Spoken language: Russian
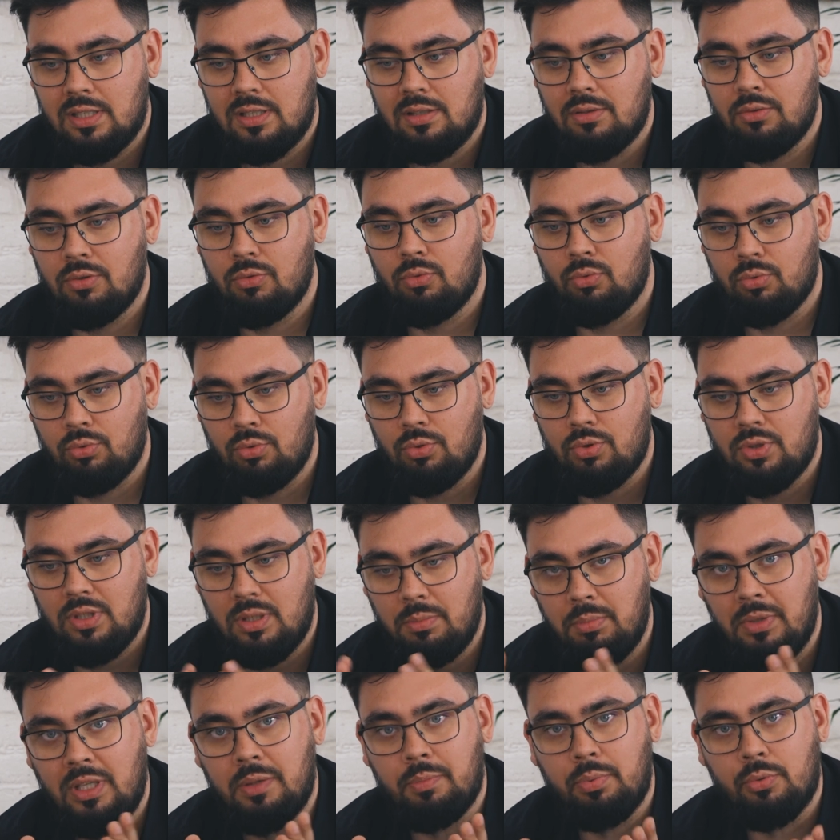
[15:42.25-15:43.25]
ну, то есть
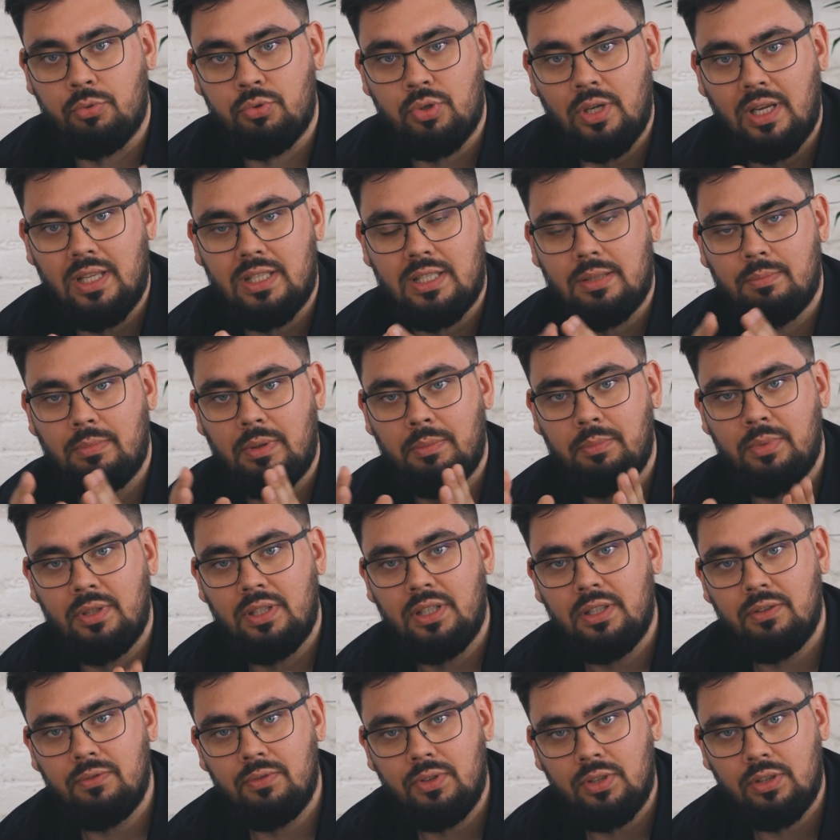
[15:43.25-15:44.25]
иметь, получается,
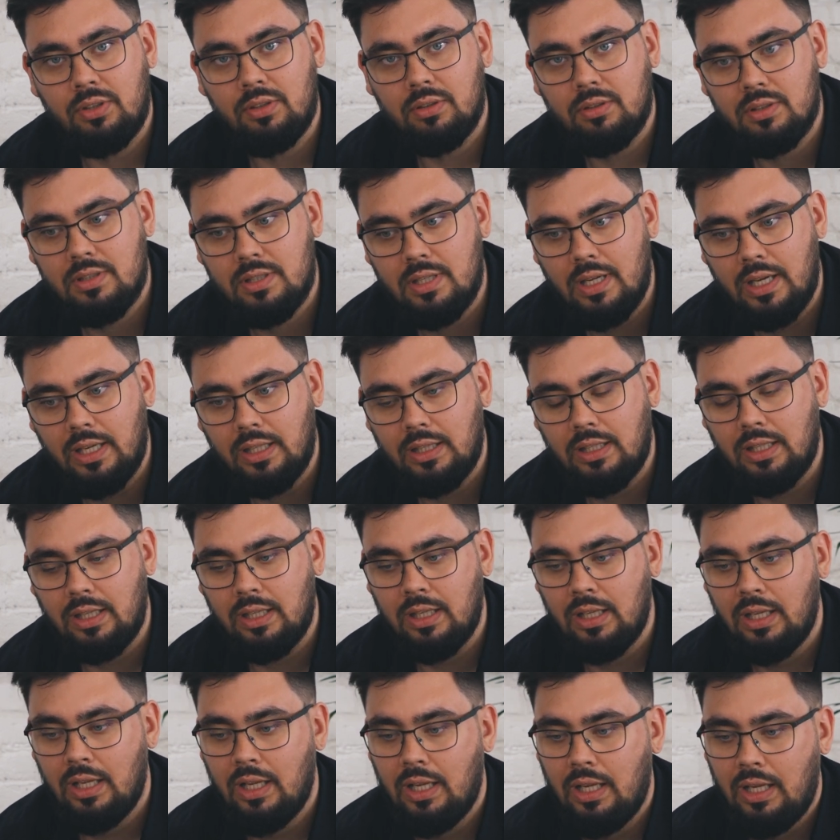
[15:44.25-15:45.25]
мобильный вид
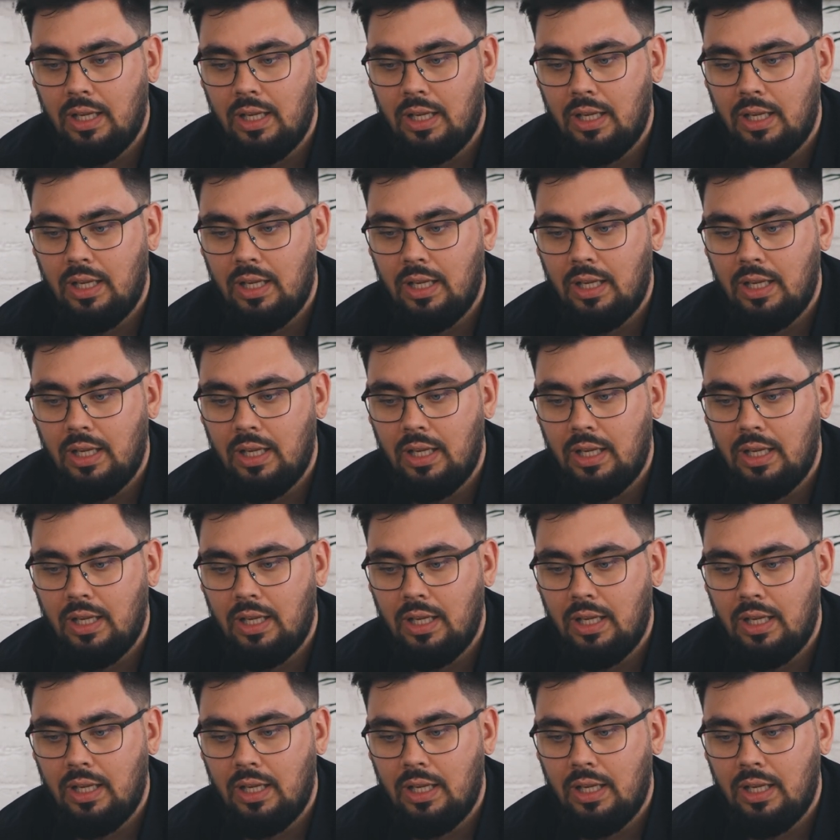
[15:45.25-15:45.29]
сайта.